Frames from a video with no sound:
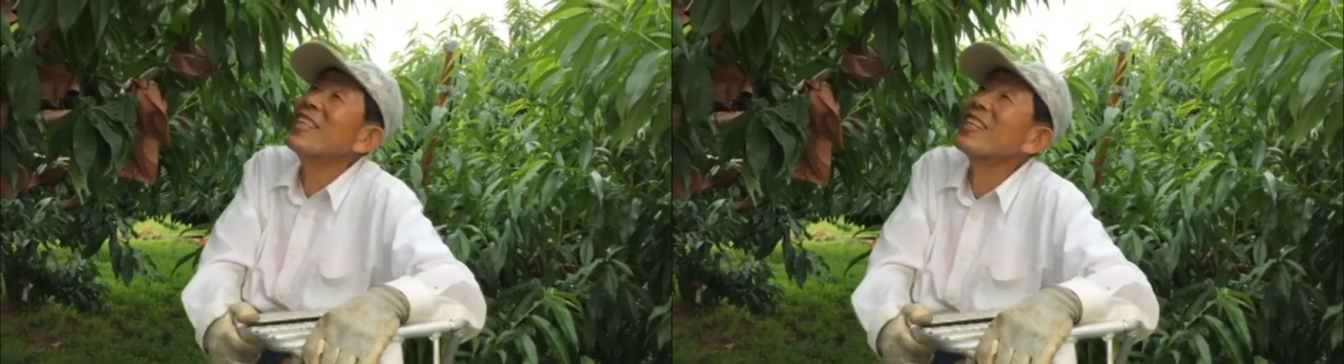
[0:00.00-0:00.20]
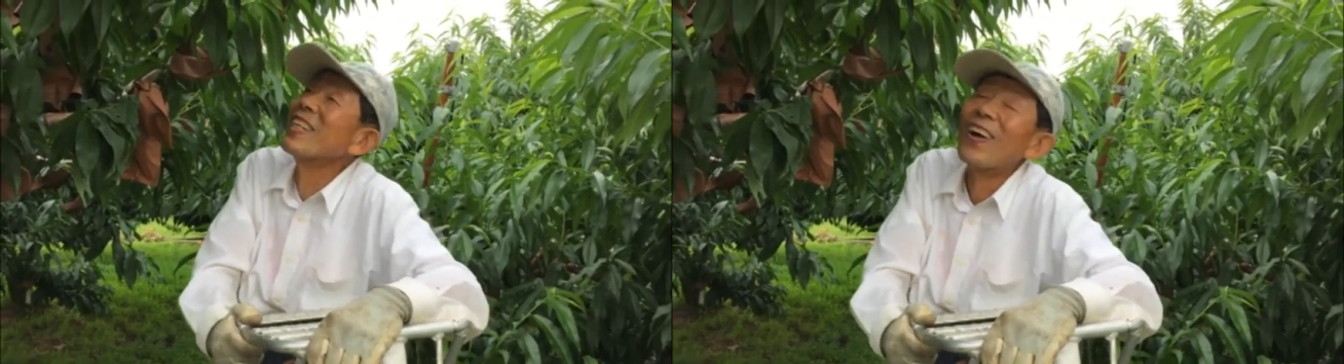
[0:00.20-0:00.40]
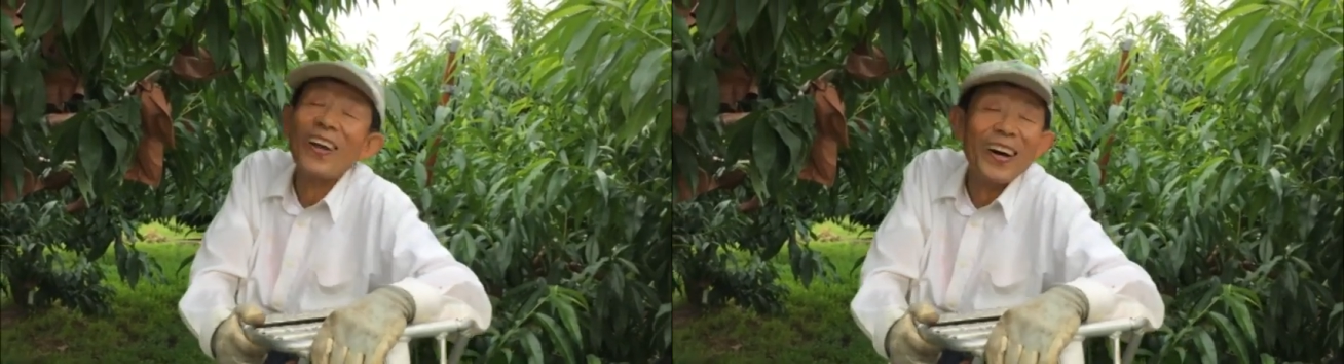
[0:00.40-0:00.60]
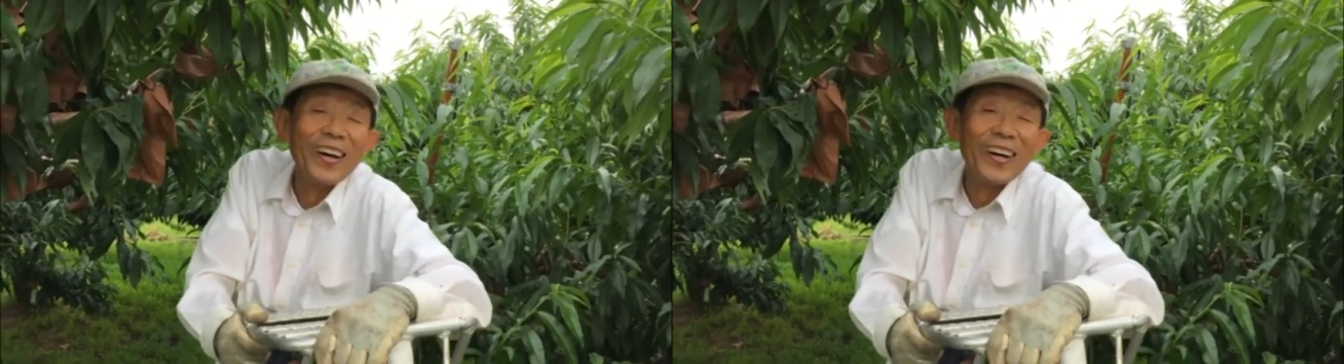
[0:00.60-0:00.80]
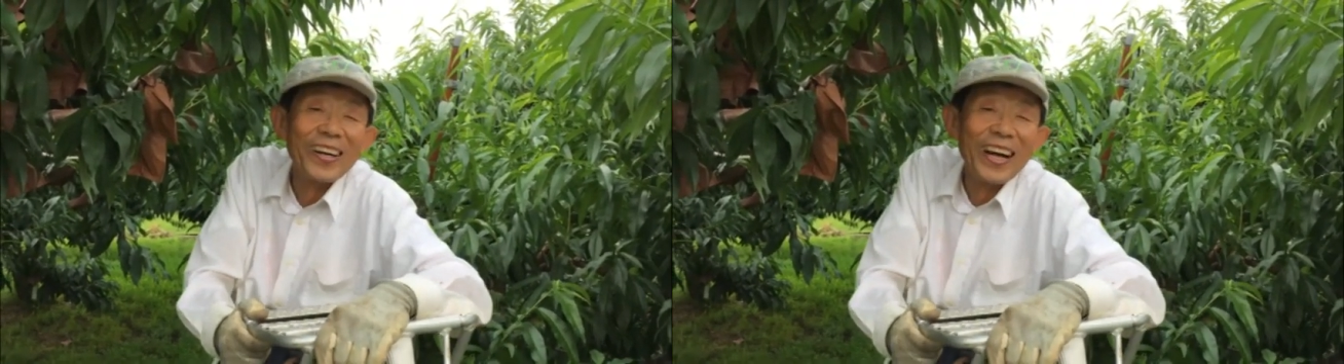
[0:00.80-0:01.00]
うん、こ
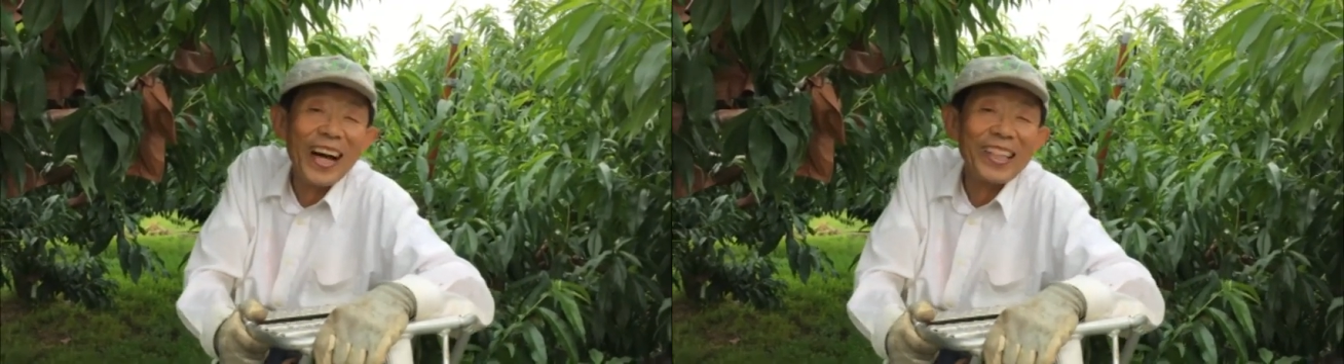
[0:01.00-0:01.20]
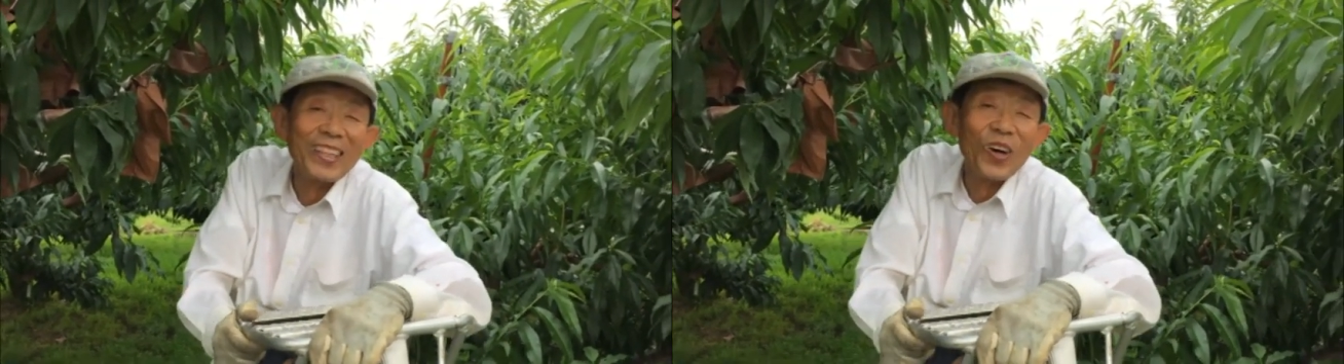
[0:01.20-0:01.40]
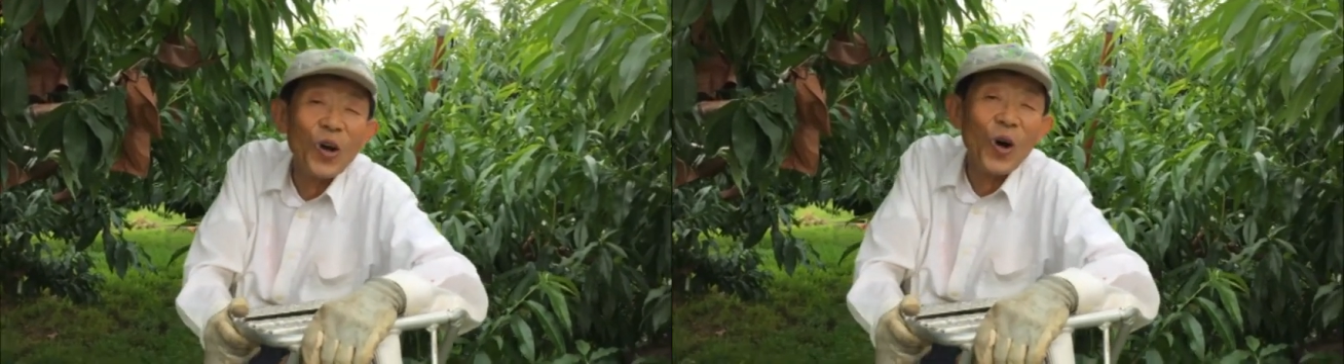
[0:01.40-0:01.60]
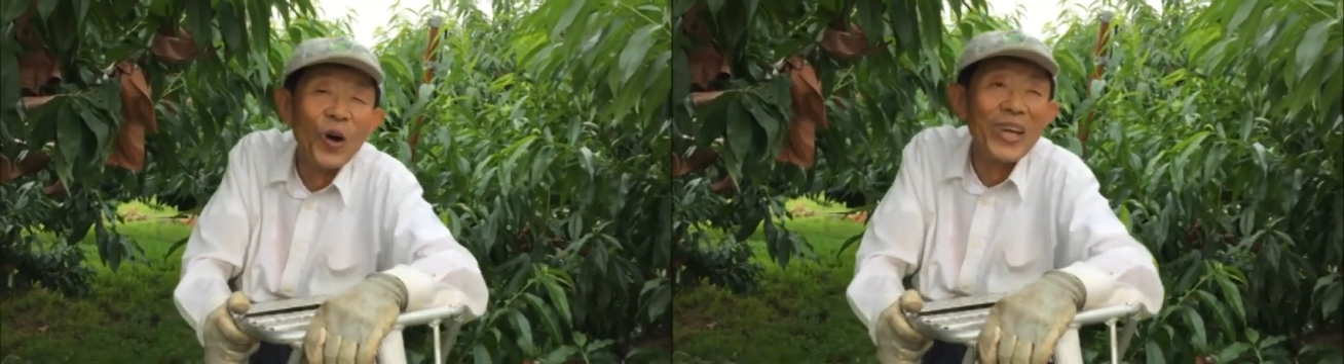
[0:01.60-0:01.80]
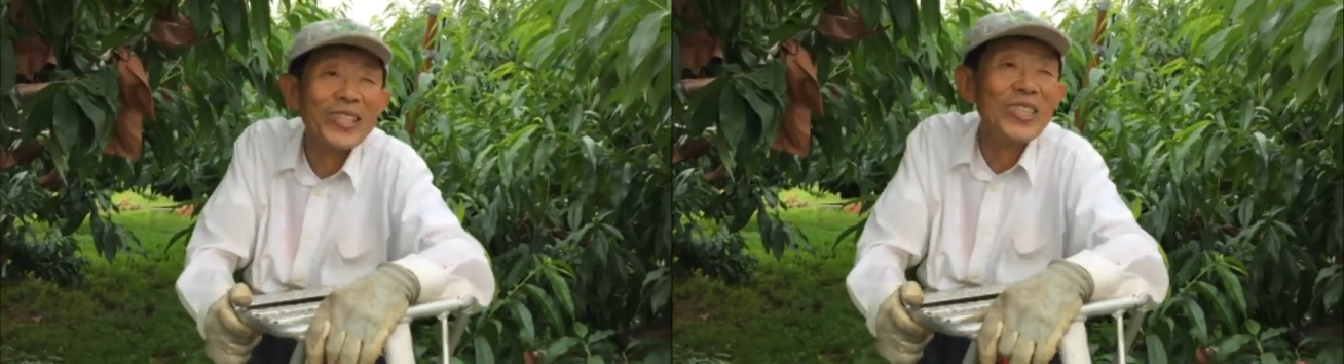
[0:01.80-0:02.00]
の関東の
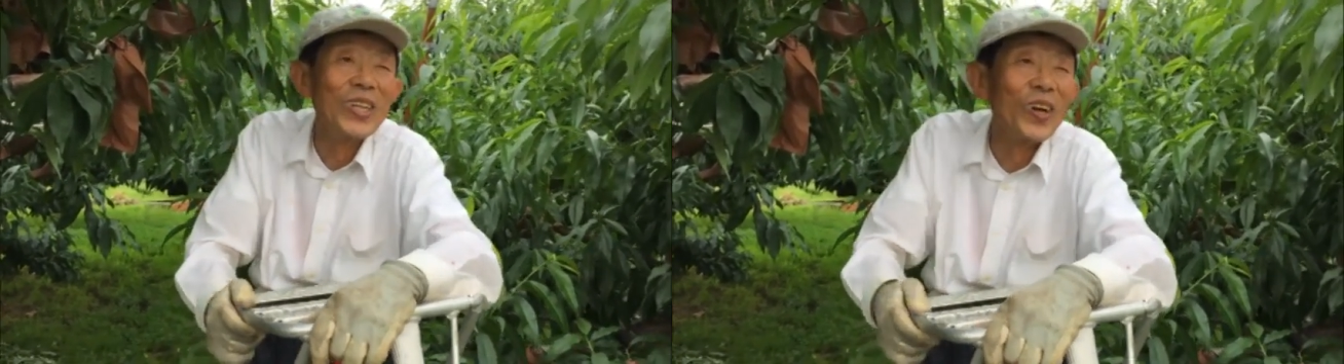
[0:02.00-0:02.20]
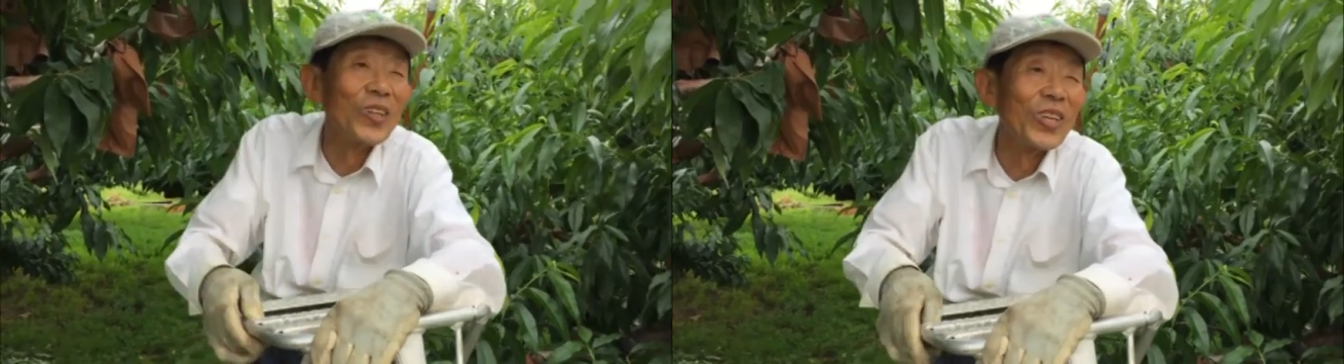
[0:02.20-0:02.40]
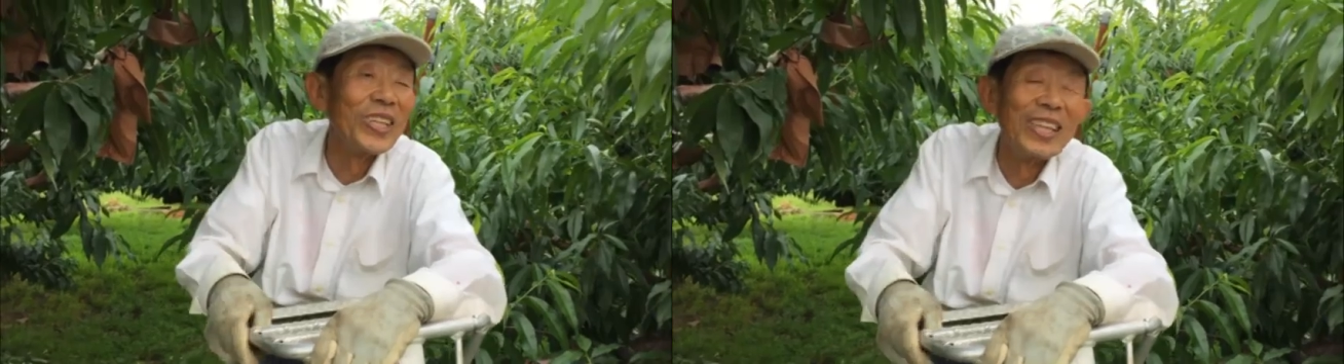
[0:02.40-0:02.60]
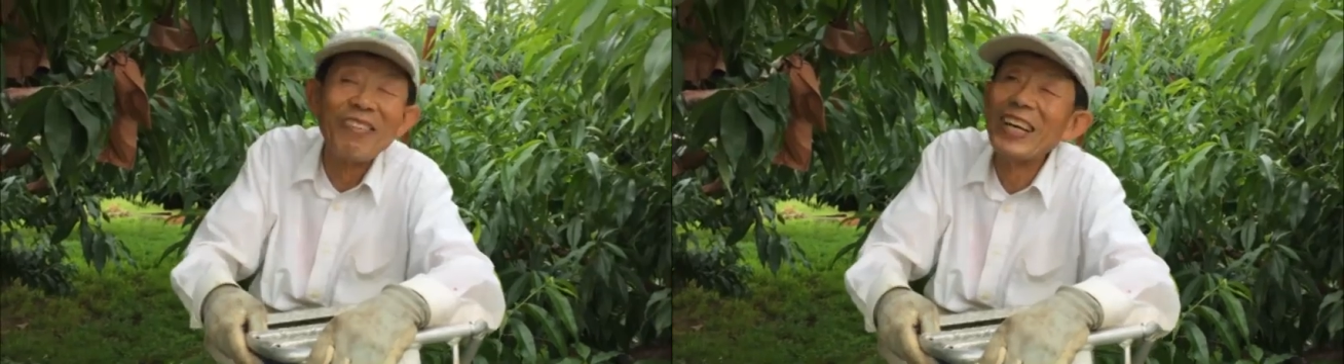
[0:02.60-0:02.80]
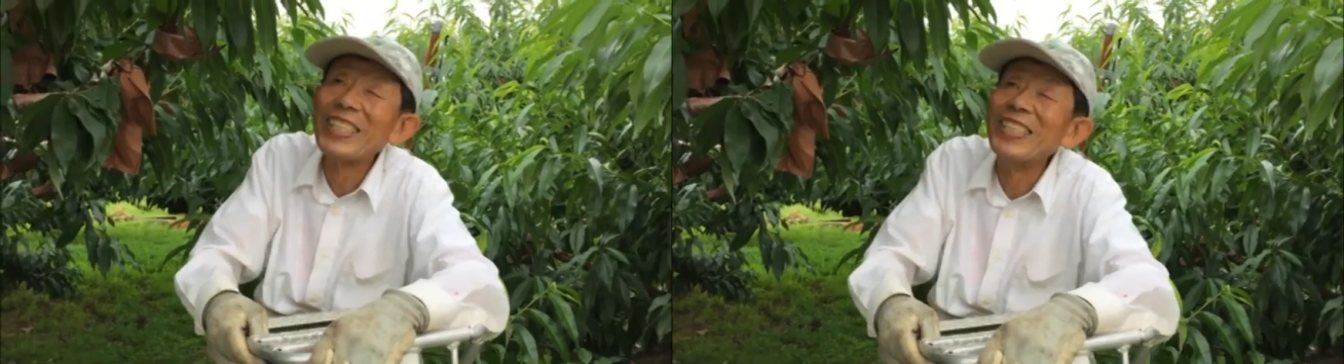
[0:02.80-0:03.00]
方へ来るようなこと言っ
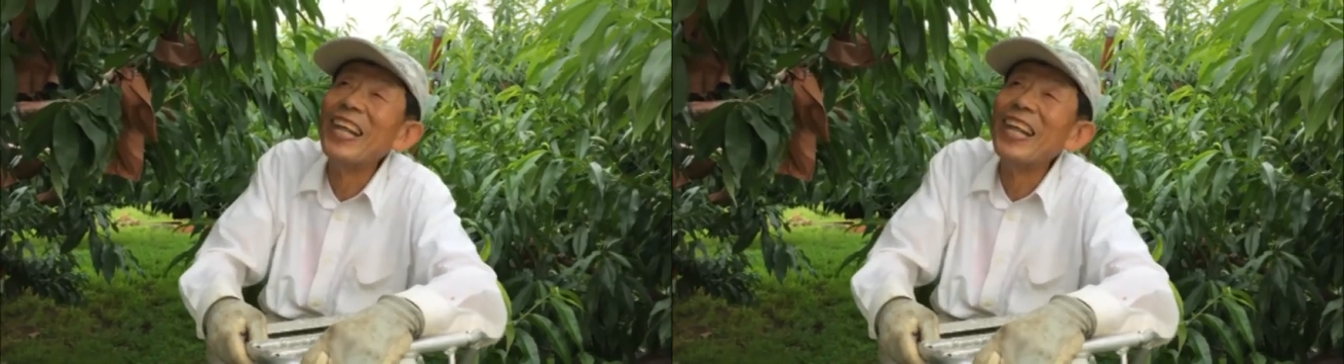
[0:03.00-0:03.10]
てます